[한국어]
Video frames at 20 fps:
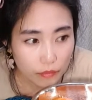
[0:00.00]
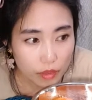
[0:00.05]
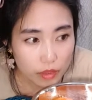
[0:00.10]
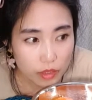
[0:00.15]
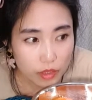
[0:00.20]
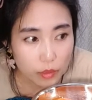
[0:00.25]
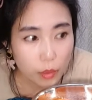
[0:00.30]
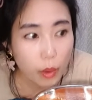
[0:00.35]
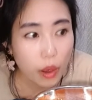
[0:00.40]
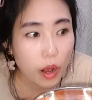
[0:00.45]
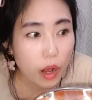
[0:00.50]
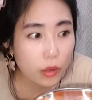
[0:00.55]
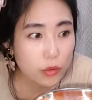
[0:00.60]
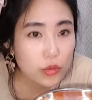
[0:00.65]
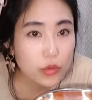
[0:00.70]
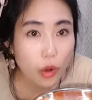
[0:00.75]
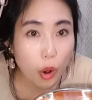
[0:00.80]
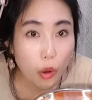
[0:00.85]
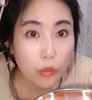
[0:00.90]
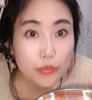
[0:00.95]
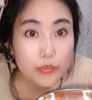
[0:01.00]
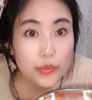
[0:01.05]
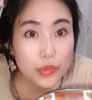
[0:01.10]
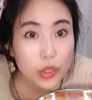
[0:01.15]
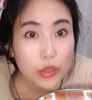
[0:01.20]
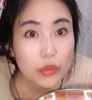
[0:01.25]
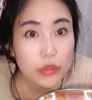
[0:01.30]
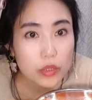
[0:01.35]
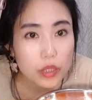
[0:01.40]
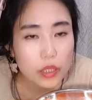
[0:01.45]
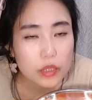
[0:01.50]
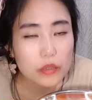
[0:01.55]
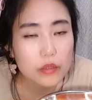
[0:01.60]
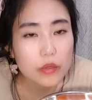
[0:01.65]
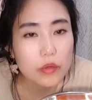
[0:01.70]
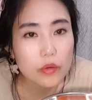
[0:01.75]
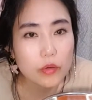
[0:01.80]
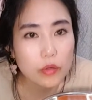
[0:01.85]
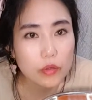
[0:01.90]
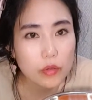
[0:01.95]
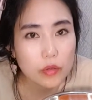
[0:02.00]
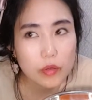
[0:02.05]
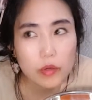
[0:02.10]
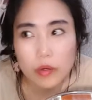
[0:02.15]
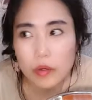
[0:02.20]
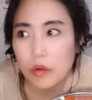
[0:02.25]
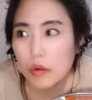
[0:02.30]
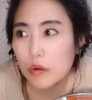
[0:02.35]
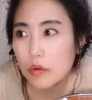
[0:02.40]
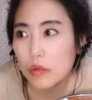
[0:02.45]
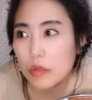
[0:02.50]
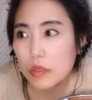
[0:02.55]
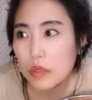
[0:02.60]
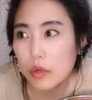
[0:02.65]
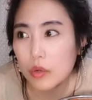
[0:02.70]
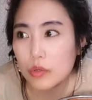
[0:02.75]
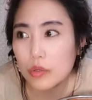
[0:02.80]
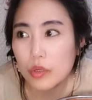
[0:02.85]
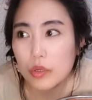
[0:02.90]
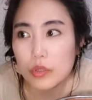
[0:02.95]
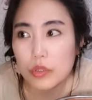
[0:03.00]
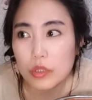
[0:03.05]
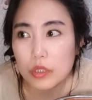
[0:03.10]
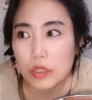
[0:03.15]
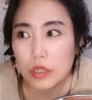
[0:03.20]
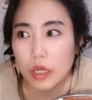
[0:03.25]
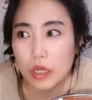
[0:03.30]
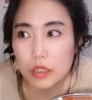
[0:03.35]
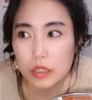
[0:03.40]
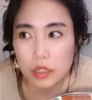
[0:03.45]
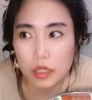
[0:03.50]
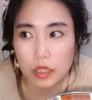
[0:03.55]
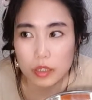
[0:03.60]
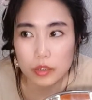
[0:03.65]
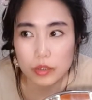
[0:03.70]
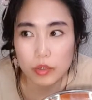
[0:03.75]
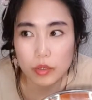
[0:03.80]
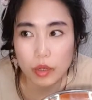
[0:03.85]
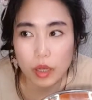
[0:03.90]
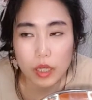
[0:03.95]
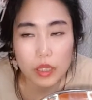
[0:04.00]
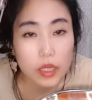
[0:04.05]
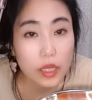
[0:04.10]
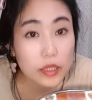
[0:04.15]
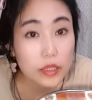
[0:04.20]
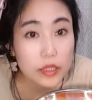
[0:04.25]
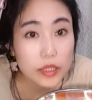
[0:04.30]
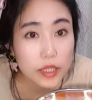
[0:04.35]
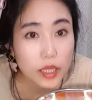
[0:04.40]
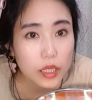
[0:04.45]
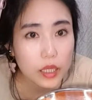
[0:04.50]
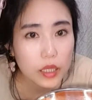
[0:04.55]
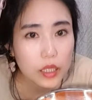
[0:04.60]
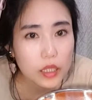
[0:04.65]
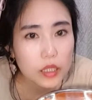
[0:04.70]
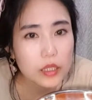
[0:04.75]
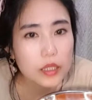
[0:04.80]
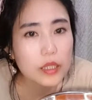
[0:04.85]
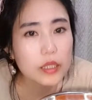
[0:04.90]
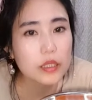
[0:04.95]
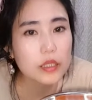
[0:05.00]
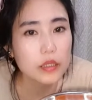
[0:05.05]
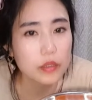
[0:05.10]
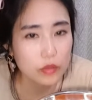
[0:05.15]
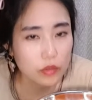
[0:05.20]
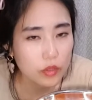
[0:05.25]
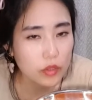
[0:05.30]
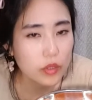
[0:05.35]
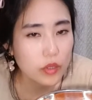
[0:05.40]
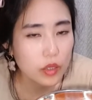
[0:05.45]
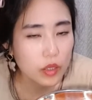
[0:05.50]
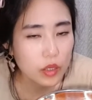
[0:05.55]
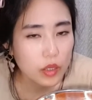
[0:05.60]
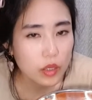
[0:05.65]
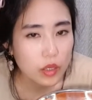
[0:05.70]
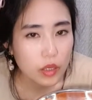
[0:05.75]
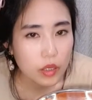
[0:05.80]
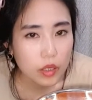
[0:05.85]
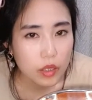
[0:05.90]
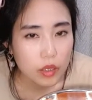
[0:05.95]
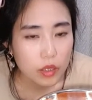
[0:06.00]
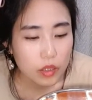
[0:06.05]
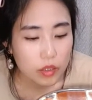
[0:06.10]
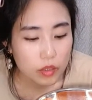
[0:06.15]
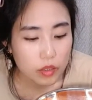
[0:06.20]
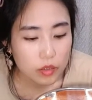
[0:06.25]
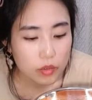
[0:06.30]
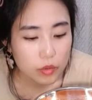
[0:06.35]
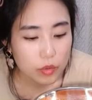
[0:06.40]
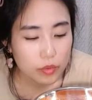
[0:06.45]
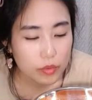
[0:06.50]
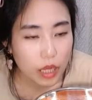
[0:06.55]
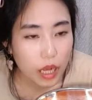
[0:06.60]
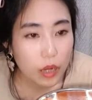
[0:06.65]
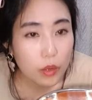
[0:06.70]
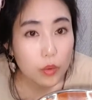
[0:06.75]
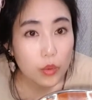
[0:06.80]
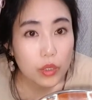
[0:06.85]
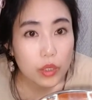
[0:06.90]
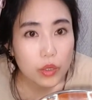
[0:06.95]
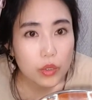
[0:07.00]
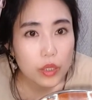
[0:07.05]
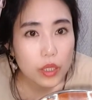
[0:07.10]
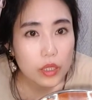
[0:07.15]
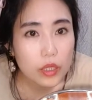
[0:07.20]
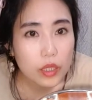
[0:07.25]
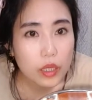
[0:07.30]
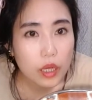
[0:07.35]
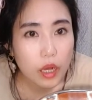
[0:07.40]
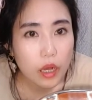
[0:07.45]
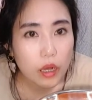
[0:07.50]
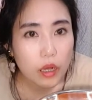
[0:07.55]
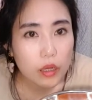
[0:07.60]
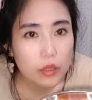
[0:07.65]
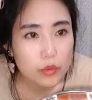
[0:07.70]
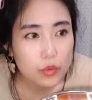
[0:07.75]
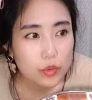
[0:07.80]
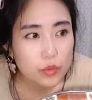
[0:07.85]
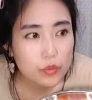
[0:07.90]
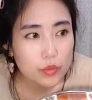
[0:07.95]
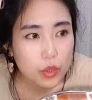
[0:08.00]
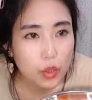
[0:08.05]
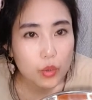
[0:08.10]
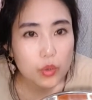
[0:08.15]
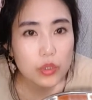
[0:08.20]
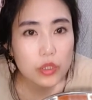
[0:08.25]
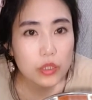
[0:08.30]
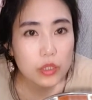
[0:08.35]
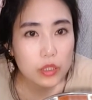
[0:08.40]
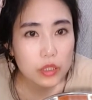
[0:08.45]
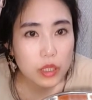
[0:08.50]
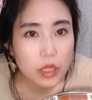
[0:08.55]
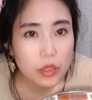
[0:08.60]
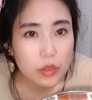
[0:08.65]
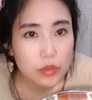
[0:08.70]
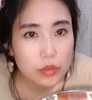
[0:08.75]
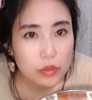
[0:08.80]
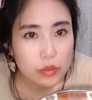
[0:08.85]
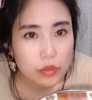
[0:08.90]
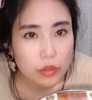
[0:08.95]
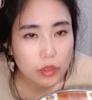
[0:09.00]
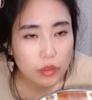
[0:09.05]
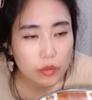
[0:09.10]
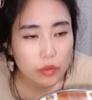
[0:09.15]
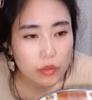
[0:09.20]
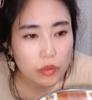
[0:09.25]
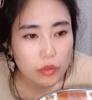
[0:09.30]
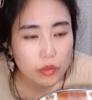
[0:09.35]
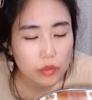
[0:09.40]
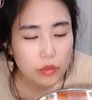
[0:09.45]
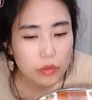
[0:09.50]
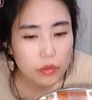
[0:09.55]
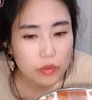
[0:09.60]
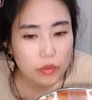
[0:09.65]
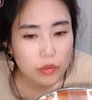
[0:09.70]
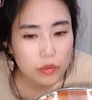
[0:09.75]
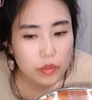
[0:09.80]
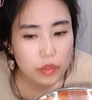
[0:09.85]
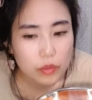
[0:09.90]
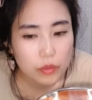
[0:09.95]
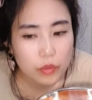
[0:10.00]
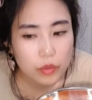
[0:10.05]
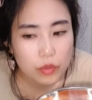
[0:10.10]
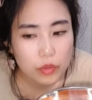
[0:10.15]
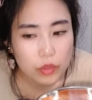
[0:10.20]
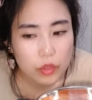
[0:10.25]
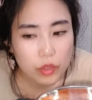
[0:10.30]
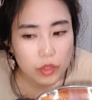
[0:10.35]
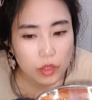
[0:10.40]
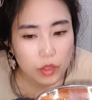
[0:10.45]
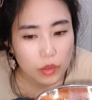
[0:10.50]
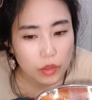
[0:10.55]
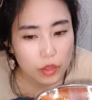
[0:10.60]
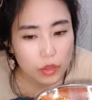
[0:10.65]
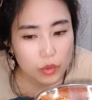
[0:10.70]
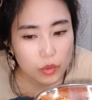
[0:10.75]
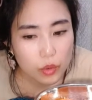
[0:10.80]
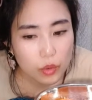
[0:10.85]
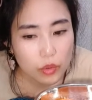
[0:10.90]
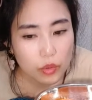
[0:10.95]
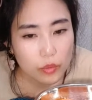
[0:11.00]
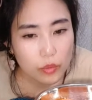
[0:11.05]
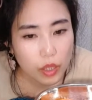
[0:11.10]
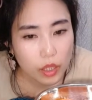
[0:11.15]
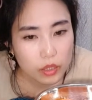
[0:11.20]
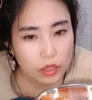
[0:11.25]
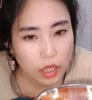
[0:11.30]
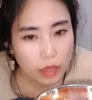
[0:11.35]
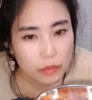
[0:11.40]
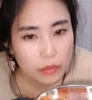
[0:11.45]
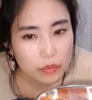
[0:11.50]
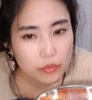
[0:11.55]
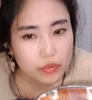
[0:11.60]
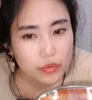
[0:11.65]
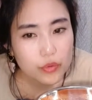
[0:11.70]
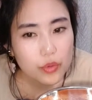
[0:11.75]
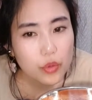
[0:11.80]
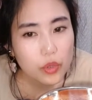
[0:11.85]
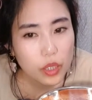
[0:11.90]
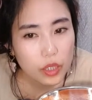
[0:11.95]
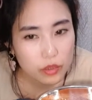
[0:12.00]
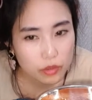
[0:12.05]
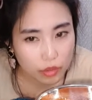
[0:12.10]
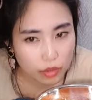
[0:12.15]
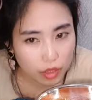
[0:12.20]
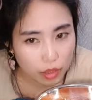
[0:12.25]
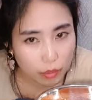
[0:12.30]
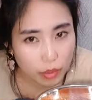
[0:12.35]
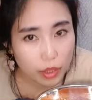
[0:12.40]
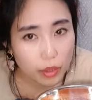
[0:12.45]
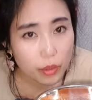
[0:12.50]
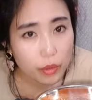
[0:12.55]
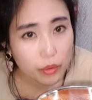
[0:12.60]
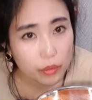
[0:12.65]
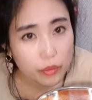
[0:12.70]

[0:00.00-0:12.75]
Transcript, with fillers: 집에 와갖고 엄청 잤어요. 6시까지 잤어요. 한 1시간 잤어. 좀 자고 일어나니까 좀 정신이 차려지더라고요. 왜냐면 조금 내가 잠이 부족했었나 봐요.